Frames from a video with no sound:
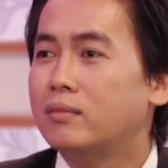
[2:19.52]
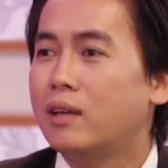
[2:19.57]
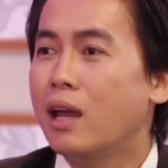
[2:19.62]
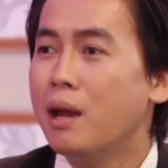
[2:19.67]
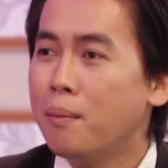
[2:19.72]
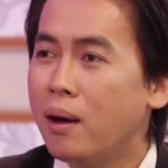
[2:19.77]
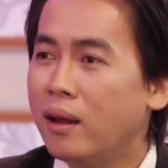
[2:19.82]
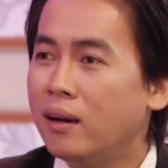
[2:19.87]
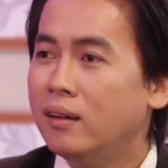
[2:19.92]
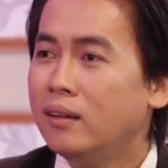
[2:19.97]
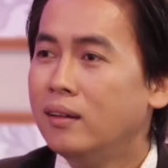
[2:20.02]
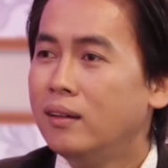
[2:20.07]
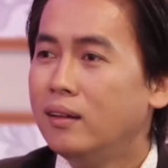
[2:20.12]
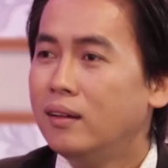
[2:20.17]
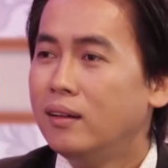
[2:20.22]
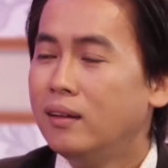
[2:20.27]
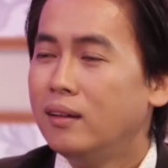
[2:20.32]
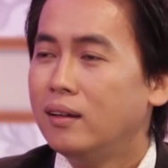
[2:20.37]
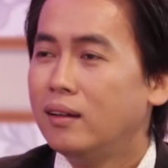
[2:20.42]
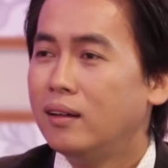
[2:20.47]
kế bên
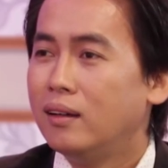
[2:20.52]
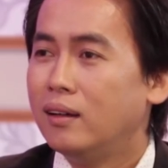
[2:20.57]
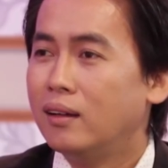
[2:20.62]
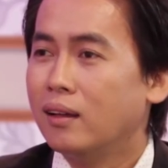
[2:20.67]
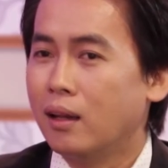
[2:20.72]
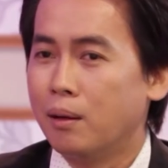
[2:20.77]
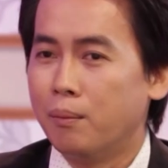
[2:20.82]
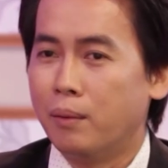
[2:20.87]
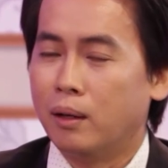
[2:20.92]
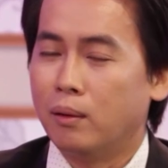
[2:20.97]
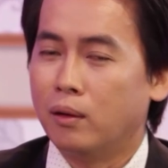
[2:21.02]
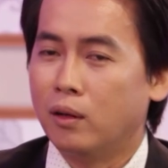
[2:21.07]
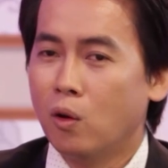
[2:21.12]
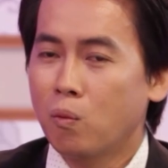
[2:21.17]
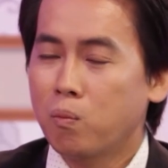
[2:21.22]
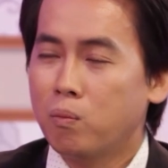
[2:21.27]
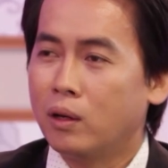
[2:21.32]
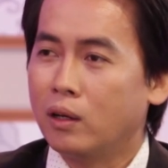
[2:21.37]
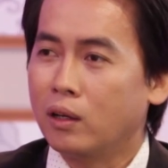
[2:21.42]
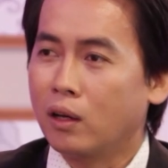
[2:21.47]
nghĩa là mình
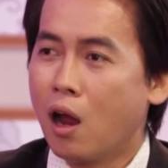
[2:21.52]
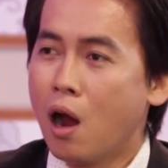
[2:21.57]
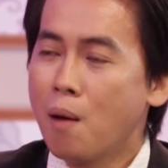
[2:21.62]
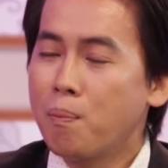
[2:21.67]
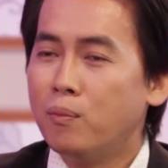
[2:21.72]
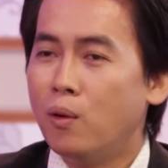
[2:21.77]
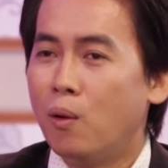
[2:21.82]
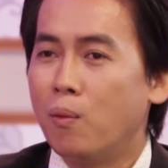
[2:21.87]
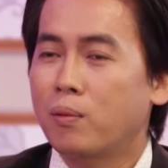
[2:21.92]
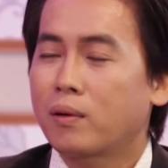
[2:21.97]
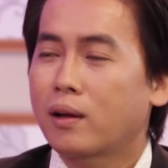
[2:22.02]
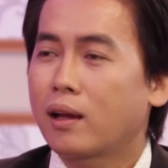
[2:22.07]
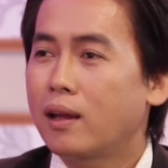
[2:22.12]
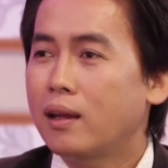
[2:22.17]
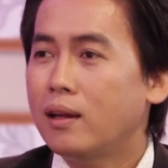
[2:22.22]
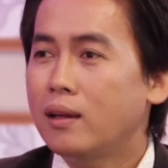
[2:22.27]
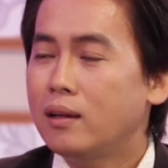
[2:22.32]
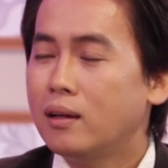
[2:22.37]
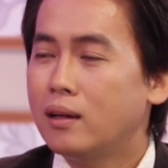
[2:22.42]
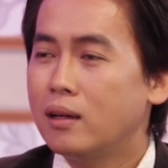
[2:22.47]
lúc mình hớp một
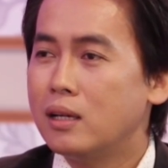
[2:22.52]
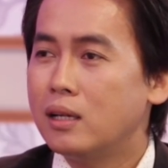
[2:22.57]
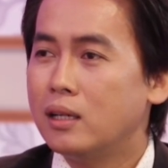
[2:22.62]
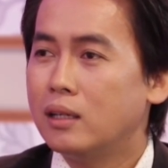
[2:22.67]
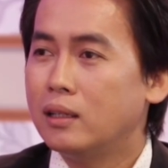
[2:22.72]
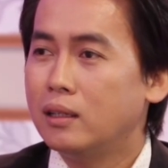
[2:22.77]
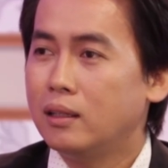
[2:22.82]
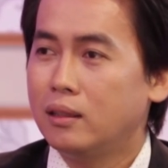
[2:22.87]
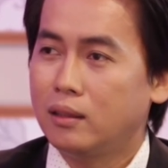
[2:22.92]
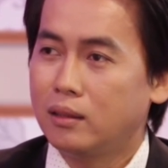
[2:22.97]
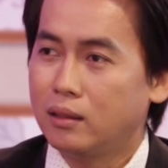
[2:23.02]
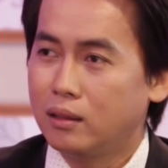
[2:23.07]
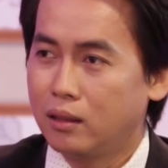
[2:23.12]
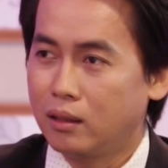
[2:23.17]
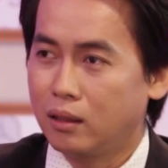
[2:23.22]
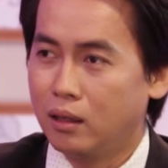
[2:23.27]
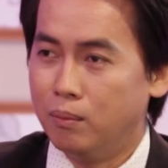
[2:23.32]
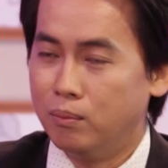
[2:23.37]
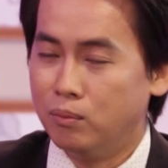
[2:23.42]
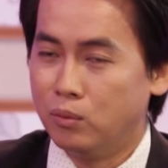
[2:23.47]
cái uh,
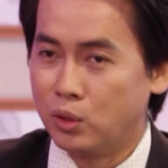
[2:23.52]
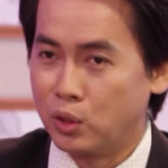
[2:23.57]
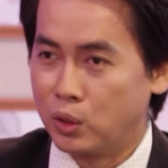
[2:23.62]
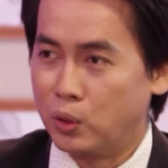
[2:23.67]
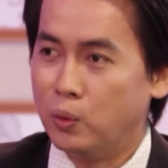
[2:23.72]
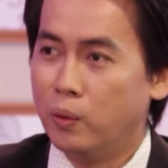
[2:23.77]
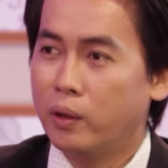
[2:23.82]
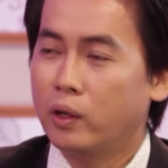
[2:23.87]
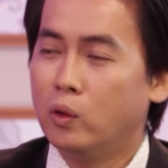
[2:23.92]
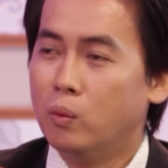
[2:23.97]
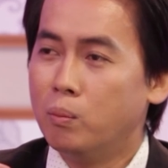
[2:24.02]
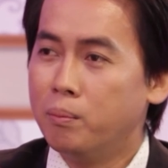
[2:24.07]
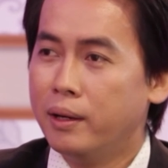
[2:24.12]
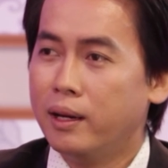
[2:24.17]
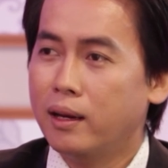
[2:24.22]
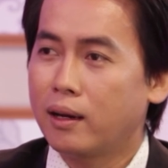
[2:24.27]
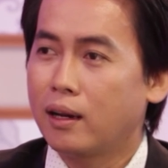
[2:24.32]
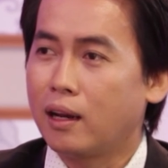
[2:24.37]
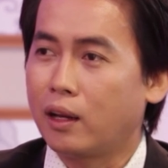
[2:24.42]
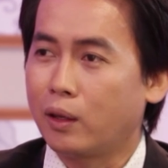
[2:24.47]
ngụm rượu ngụm
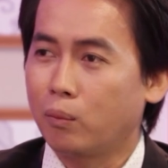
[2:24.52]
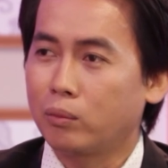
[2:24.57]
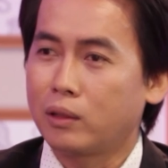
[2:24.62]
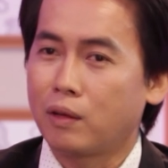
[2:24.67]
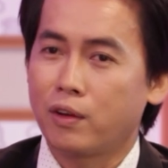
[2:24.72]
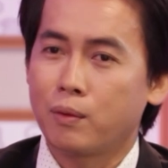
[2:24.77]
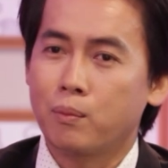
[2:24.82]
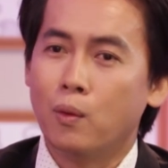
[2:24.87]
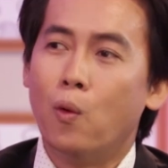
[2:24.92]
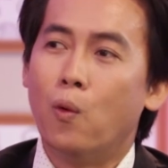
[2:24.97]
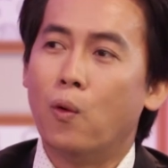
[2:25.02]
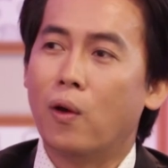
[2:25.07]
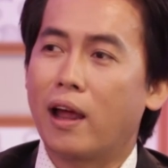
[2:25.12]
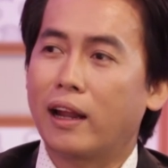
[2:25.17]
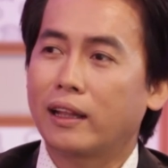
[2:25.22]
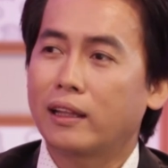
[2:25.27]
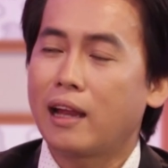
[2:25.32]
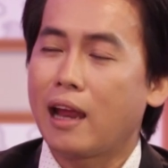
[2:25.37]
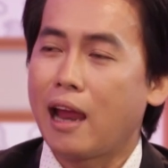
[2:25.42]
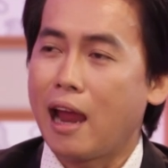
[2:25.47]
bia là chúng ta phải bù
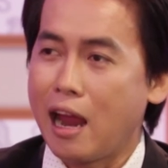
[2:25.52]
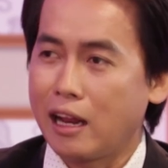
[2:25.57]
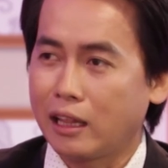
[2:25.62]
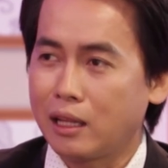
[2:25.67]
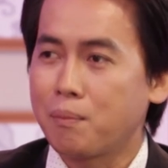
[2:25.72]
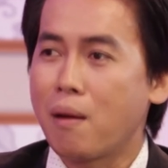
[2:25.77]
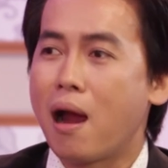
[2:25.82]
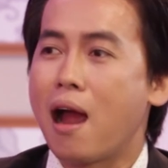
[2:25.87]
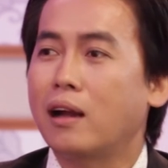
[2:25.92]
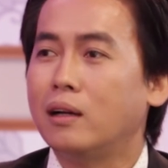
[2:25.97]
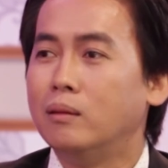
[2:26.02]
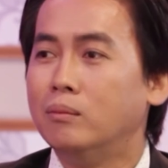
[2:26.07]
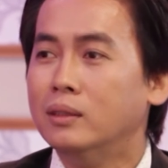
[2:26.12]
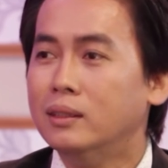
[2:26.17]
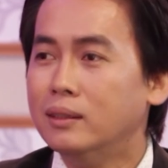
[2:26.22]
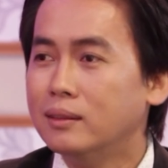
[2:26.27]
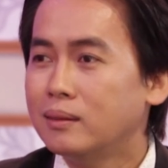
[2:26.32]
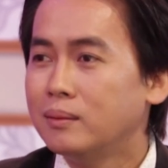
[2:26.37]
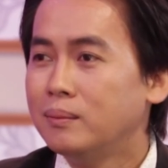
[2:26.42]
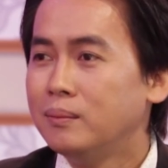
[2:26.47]
lại tới 2 tới 3 ngụm
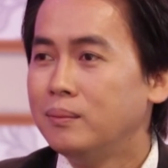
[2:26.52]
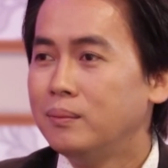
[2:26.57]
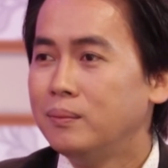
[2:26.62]
nước